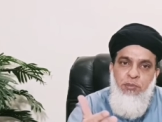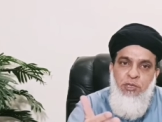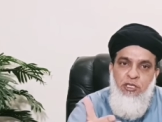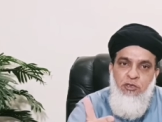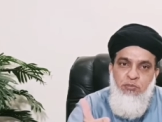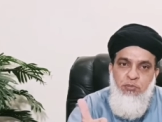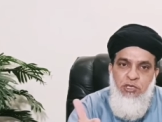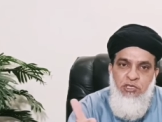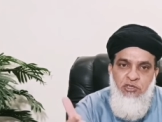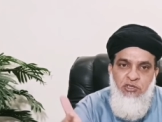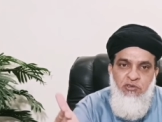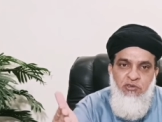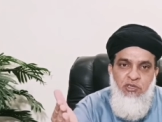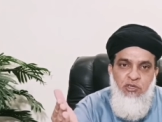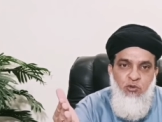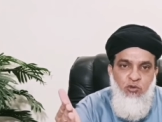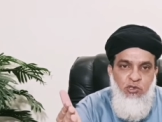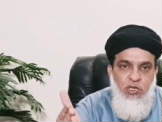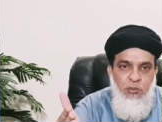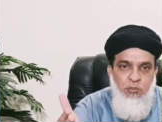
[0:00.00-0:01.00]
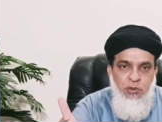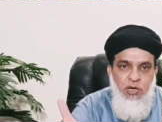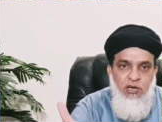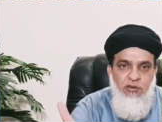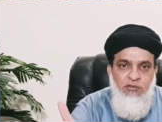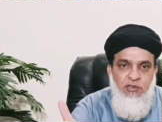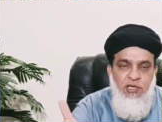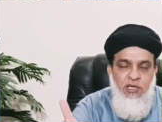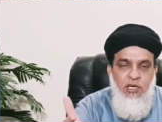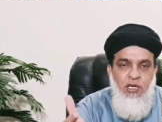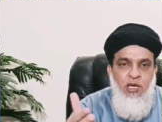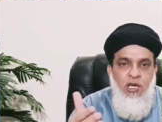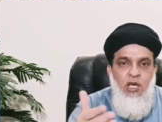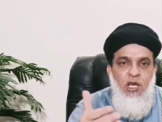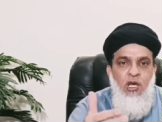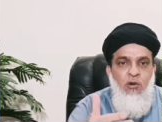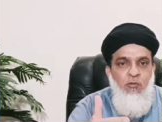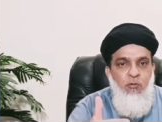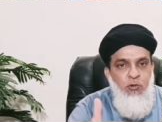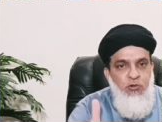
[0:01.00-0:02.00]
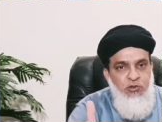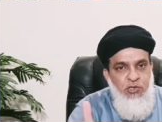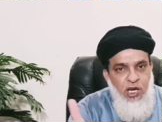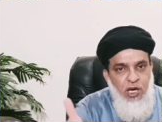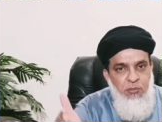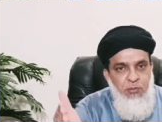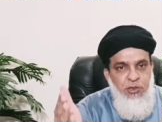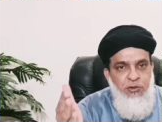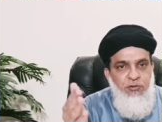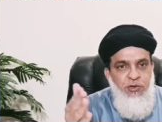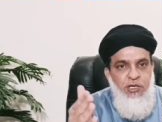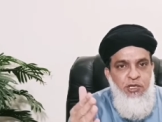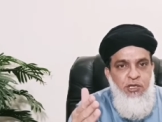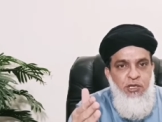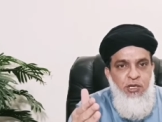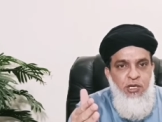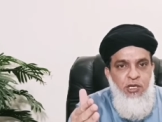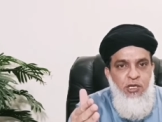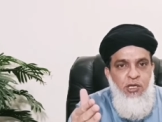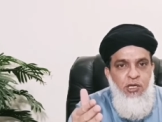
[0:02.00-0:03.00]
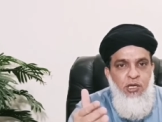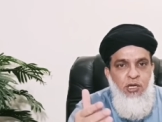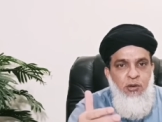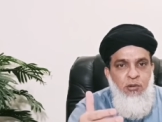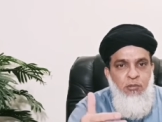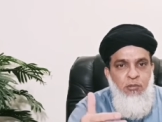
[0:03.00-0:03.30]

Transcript: 20-25 दिन उसके पास हैं वो सलाह मशवरे करे